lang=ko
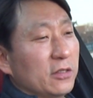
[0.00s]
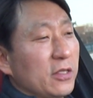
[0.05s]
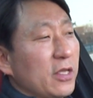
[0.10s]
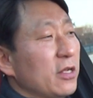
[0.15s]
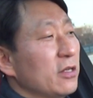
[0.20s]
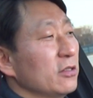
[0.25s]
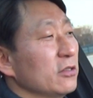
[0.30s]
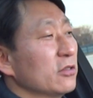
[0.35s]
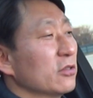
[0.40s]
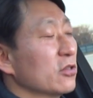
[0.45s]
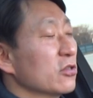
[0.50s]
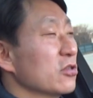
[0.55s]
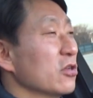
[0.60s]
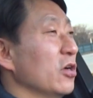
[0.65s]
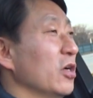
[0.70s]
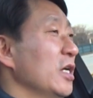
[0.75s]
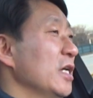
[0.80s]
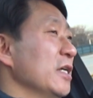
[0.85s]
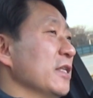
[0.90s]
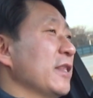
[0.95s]
예를
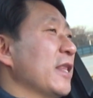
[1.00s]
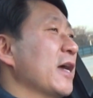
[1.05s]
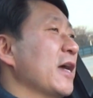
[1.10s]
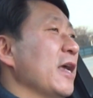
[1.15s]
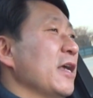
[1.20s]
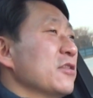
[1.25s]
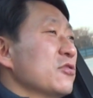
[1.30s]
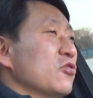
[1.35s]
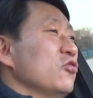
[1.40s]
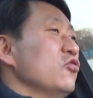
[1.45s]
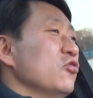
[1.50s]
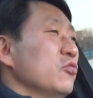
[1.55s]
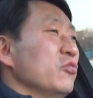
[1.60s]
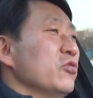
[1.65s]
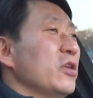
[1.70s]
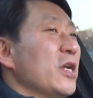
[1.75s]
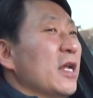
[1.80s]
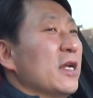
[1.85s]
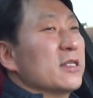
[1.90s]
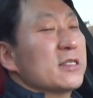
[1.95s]
들어서 내가
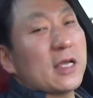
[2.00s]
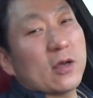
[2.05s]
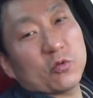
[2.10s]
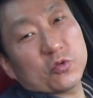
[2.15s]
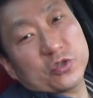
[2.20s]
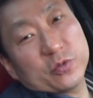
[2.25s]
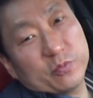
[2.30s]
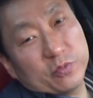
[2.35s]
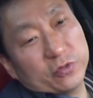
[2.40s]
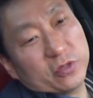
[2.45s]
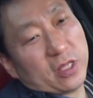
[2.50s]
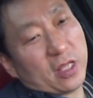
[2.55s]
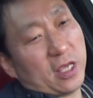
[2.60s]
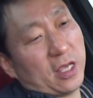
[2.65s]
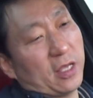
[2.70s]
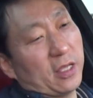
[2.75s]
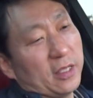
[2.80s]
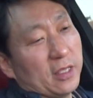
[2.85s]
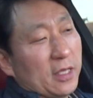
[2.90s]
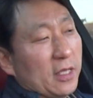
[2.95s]
SUV를 하나 사고
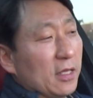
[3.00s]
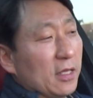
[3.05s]
싶은데